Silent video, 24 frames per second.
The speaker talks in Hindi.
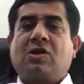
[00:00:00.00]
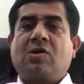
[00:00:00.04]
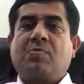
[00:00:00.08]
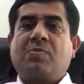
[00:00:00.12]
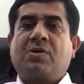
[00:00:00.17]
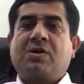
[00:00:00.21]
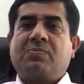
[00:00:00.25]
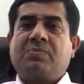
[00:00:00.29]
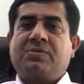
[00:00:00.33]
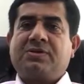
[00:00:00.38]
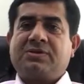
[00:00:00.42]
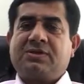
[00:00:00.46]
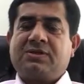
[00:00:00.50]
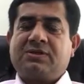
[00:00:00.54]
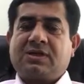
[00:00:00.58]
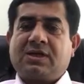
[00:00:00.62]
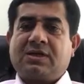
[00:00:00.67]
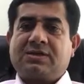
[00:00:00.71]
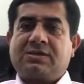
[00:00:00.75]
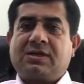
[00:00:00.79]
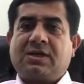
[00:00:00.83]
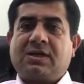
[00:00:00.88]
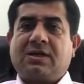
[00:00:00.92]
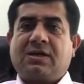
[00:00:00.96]
ऊपर बिज़नेस
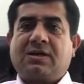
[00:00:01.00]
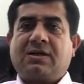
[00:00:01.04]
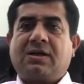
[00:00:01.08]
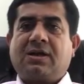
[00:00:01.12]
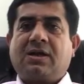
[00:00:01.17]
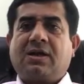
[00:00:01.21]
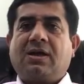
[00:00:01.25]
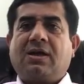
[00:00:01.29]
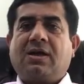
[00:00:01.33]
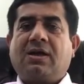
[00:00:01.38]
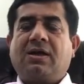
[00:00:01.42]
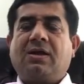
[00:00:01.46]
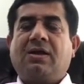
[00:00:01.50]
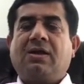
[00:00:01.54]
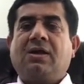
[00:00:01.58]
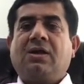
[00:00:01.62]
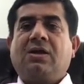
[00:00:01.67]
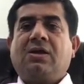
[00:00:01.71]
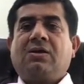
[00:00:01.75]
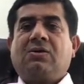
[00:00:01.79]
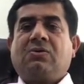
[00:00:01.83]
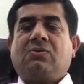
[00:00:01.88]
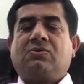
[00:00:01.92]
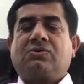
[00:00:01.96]
कैसे करना है
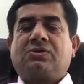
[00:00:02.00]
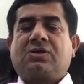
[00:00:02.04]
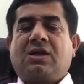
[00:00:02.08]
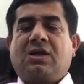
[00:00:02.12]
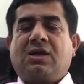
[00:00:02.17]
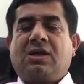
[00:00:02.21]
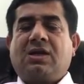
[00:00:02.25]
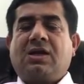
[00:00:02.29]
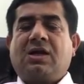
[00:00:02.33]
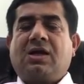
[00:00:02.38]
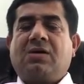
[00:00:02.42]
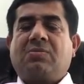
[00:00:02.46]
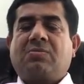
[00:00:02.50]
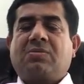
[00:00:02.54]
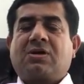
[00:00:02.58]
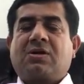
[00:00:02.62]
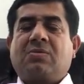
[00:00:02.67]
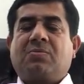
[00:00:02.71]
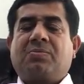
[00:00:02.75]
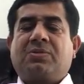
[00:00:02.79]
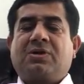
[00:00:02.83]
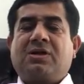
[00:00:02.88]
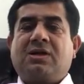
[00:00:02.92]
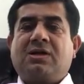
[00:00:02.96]
उसके लिए हम
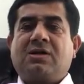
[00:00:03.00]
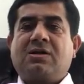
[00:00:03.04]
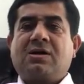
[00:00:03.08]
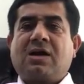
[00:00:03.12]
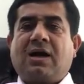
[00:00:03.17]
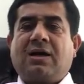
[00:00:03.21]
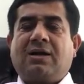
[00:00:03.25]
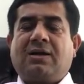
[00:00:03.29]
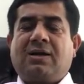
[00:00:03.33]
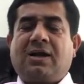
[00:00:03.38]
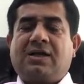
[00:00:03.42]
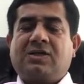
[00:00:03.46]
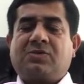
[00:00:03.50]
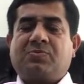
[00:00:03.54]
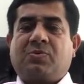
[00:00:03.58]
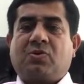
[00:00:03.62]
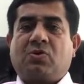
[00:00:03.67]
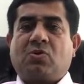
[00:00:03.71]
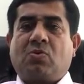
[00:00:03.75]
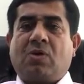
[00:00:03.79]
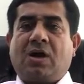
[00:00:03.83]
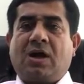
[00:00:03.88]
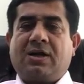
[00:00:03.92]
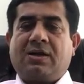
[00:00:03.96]
कंप्लीट गाइडलाइंस
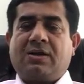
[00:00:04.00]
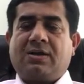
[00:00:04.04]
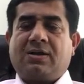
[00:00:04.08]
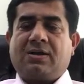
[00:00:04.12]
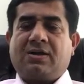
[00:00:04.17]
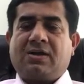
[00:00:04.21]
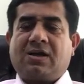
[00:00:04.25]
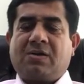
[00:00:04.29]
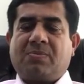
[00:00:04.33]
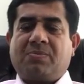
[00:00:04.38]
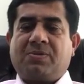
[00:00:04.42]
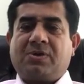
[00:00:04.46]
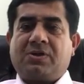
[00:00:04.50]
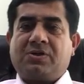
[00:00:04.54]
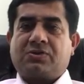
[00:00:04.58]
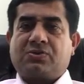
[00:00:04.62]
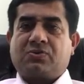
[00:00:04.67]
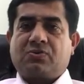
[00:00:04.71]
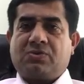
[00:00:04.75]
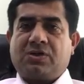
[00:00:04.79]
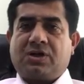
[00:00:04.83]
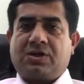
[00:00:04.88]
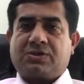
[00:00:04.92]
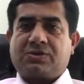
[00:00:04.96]
प्रोवाइड कर रहे हैं अपने
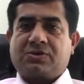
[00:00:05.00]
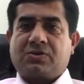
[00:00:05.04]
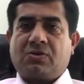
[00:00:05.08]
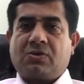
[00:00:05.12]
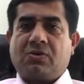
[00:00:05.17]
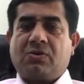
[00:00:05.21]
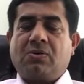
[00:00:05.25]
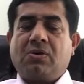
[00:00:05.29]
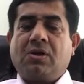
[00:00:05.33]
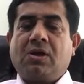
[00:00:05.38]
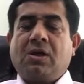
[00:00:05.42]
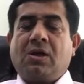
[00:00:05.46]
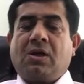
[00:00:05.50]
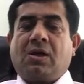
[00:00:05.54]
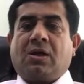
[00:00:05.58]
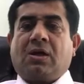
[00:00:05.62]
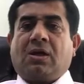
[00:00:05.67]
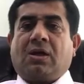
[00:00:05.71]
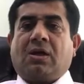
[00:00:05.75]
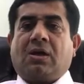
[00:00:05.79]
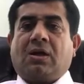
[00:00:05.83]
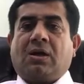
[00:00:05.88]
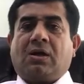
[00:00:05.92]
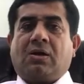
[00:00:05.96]
स्टूडेंट्स को
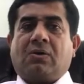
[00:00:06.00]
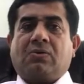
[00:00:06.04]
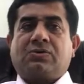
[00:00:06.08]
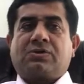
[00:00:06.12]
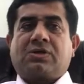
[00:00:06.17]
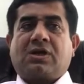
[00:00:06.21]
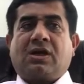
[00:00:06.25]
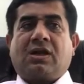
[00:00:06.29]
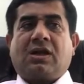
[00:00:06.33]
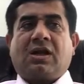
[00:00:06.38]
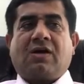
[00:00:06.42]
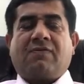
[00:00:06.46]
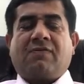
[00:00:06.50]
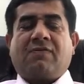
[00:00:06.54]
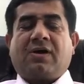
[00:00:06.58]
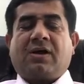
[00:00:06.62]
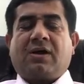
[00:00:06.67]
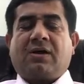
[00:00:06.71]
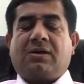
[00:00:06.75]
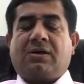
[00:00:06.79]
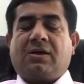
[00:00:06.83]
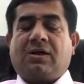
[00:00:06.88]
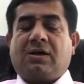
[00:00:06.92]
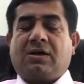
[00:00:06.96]
उसके
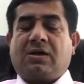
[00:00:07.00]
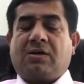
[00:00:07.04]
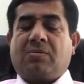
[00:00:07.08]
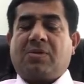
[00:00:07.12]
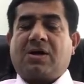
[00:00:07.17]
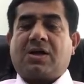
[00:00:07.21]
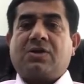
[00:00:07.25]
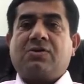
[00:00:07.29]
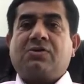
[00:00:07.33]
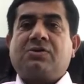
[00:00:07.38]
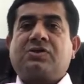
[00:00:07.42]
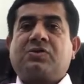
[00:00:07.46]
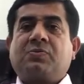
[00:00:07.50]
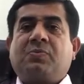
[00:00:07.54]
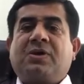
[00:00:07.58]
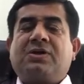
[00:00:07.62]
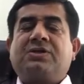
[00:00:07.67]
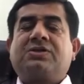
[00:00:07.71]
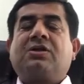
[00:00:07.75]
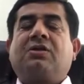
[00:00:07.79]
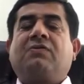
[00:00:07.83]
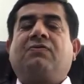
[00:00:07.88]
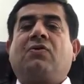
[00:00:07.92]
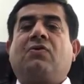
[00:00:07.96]
अलावा हमारा जो
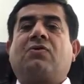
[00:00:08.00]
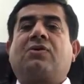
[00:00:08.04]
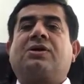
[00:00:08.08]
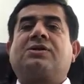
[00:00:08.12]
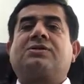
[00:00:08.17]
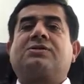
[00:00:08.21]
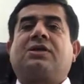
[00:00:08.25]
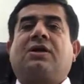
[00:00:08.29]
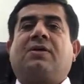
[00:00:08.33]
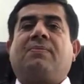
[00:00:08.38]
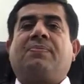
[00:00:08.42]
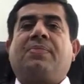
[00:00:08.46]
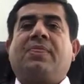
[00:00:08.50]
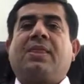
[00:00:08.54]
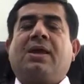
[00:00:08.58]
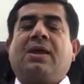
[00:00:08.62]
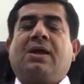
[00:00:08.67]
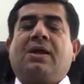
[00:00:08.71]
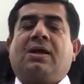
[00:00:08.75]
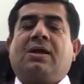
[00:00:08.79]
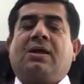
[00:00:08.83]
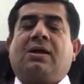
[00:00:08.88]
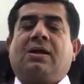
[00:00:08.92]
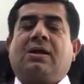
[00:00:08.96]
स्पेशल फोकस है
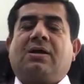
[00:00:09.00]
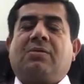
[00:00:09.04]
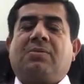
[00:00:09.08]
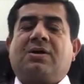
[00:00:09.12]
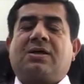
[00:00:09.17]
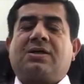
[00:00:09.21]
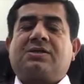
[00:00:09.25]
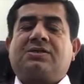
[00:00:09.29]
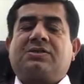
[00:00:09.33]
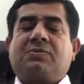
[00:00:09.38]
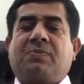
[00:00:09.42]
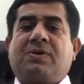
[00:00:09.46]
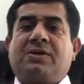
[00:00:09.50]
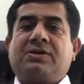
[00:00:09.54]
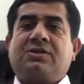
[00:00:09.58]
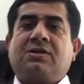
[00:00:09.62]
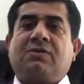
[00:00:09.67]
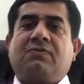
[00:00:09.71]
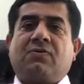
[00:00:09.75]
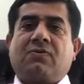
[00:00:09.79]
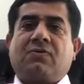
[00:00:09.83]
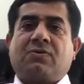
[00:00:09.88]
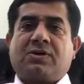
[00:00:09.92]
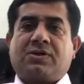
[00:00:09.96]
हमारा
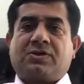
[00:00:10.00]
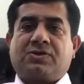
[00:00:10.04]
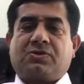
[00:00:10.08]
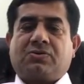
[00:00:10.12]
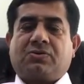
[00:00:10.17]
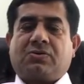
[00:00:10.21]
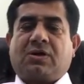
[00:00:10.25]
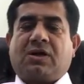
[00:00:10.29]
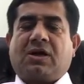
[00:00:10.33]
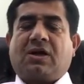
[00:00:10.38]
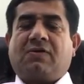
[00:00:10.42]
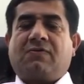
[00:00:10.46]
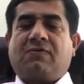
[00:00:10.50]
स्पेशल फोकस जो है